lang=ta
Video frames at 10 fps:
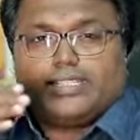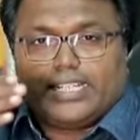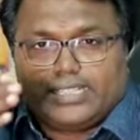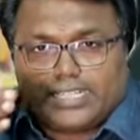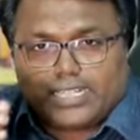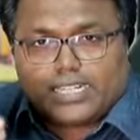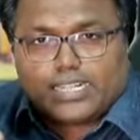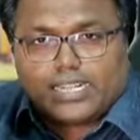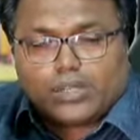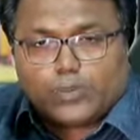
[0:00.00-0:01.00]
நிஜத்துல
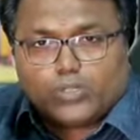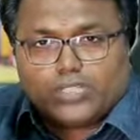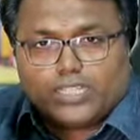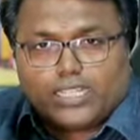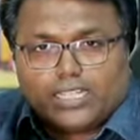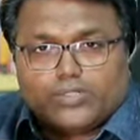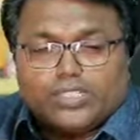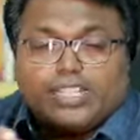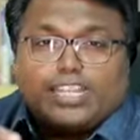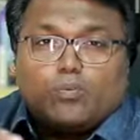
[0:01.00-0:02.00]
நடக்க போகுது
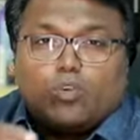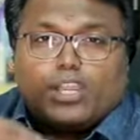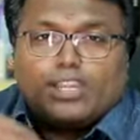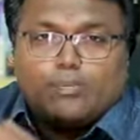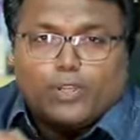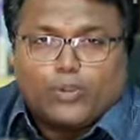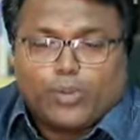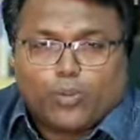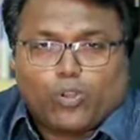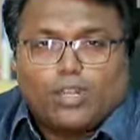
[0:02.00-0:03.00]
என்கின்றது இம்மோ
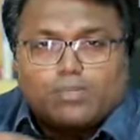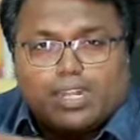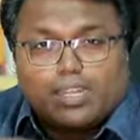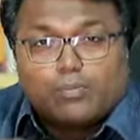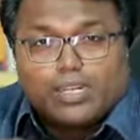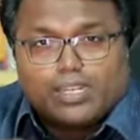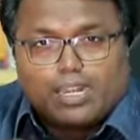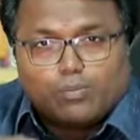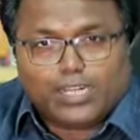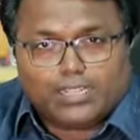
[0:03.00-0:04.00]
என்எல்பியினுடைய ப்ரோக்ராம் அட்டன்
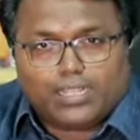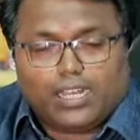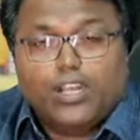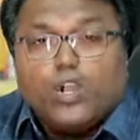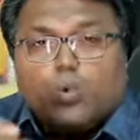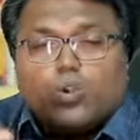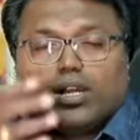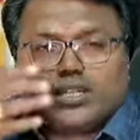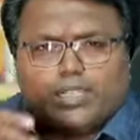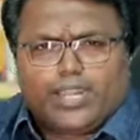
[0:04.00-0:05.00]
பண்ணனால மட்டும்தான்
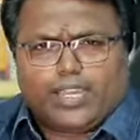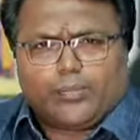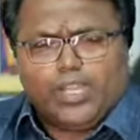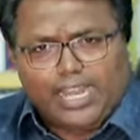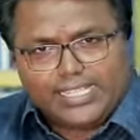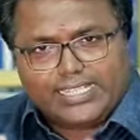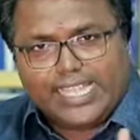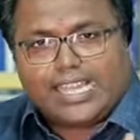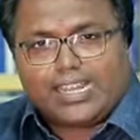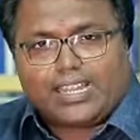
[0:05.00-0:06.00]
உங்களுக்கு அது கிடைக்கும் அது
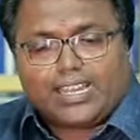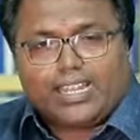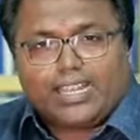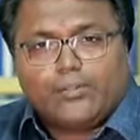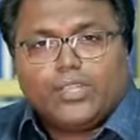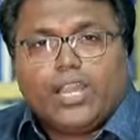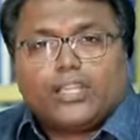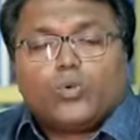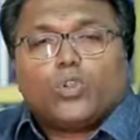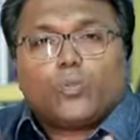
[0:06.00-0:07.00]
சீக்ரெட் இல்ல
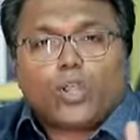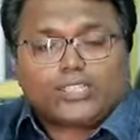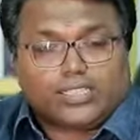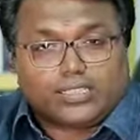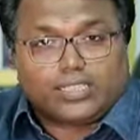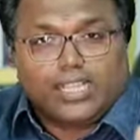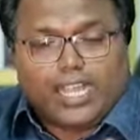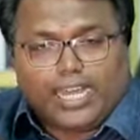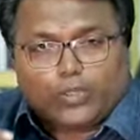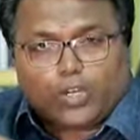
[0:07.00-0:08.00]
அது ஒரு ப்ராசஸ்
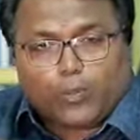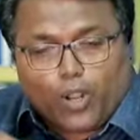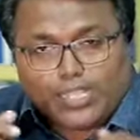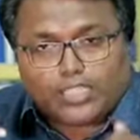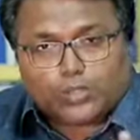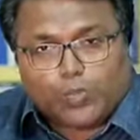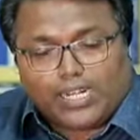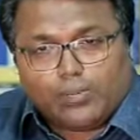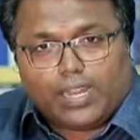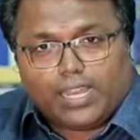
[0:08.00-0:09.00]
அது ஒரு ப்ராசஸ்
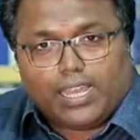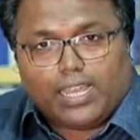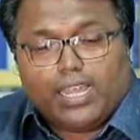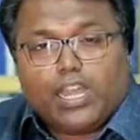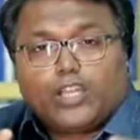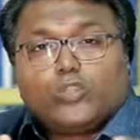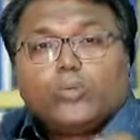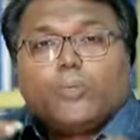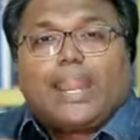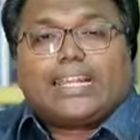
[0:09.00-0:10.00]
மட்டுமல்ல அது
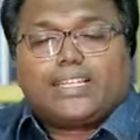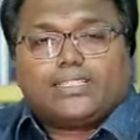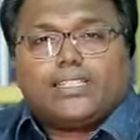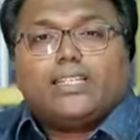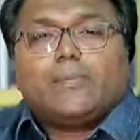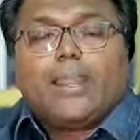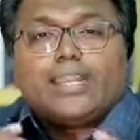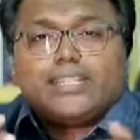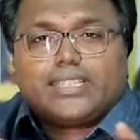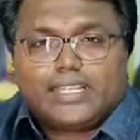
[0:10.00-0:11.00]
ஒரு பிராக்டிஸ் இந்த
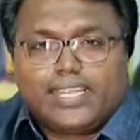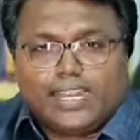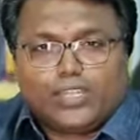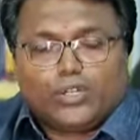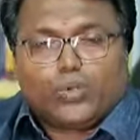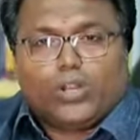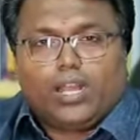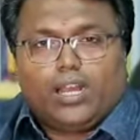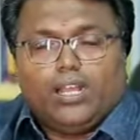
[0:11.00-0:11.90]
ப்ராக்டிஸை நீங்க எடுத்துக்கணும்னா